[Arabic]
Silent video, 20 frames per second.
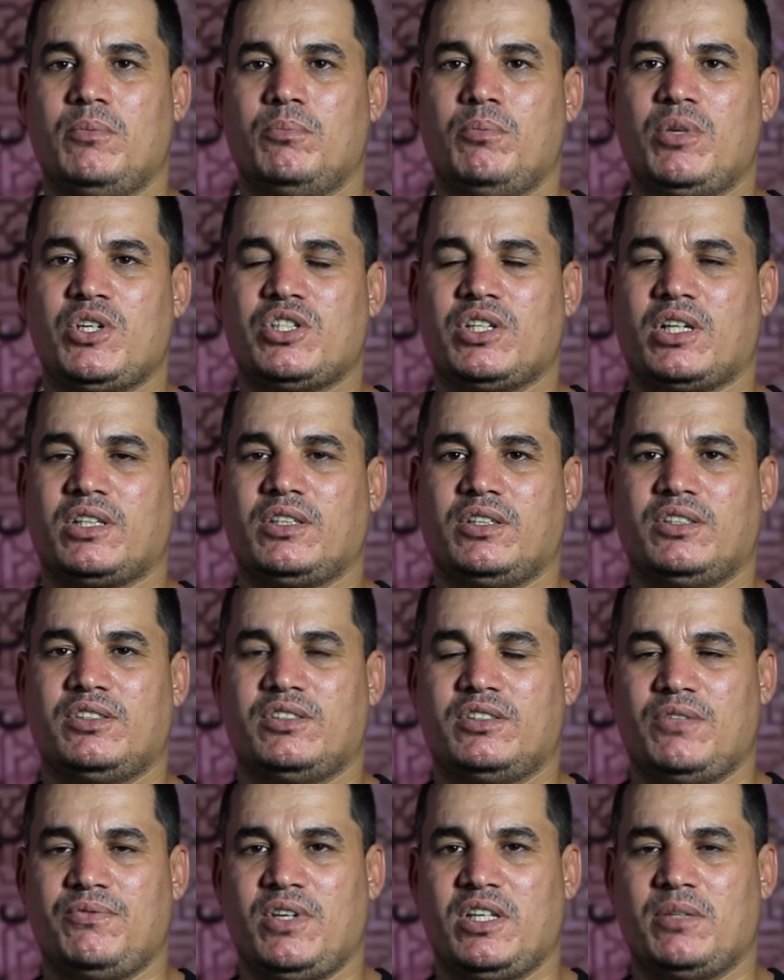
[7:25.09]
باش تقدر
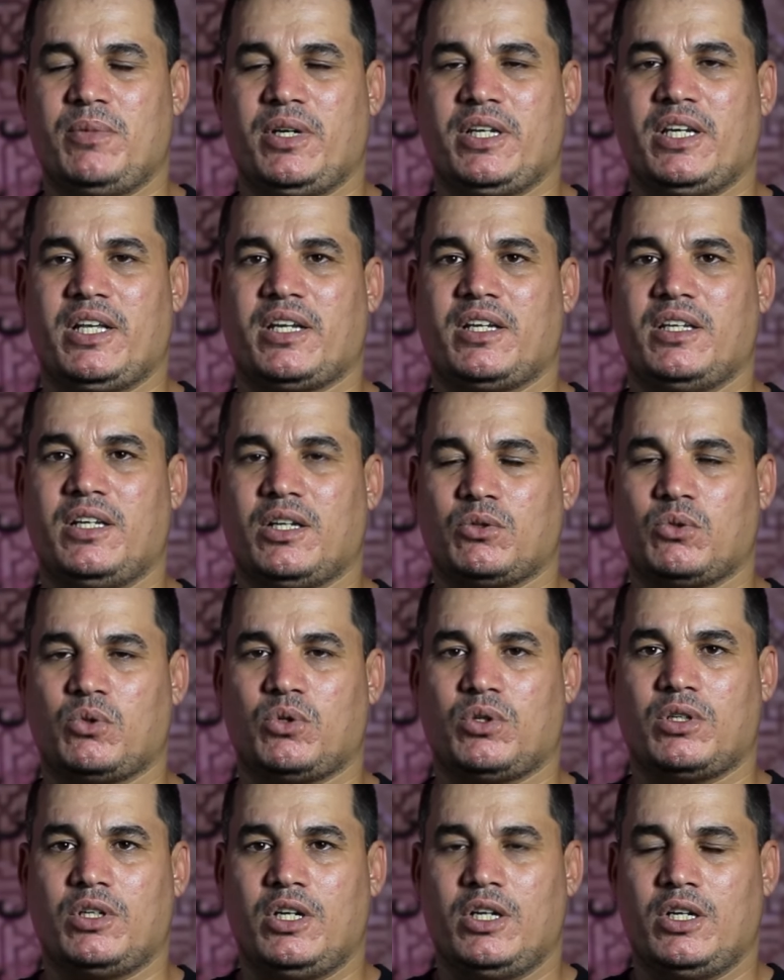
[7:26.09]
تستفيد معنا كي
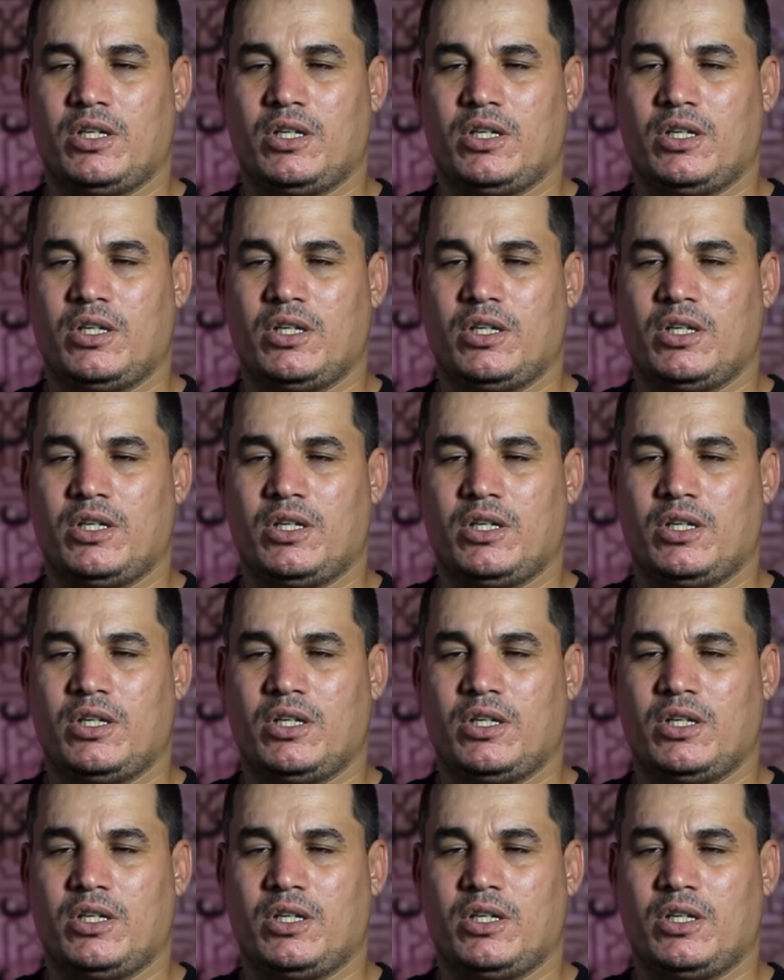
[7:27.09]
نعطوك